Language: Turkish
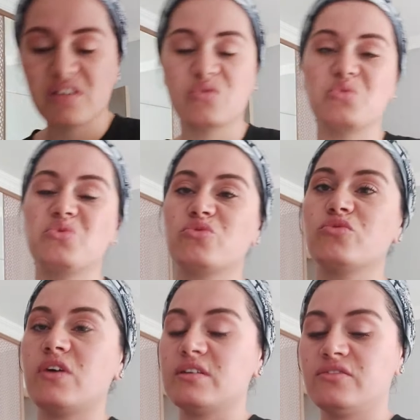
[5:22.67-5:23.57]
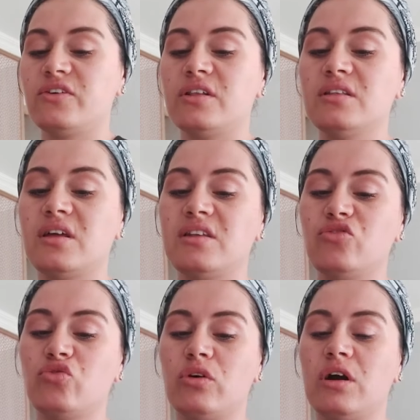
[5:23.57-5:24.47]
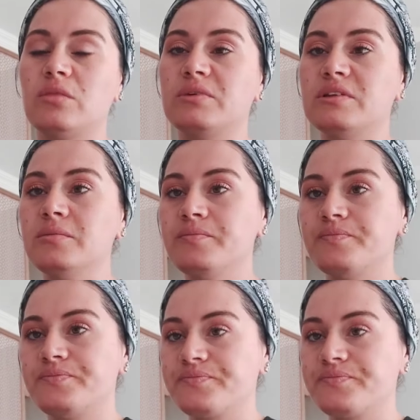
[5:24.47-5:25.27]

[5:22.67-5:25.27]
Biraz da uykusu vardı falan. Annesi çok kalmadı.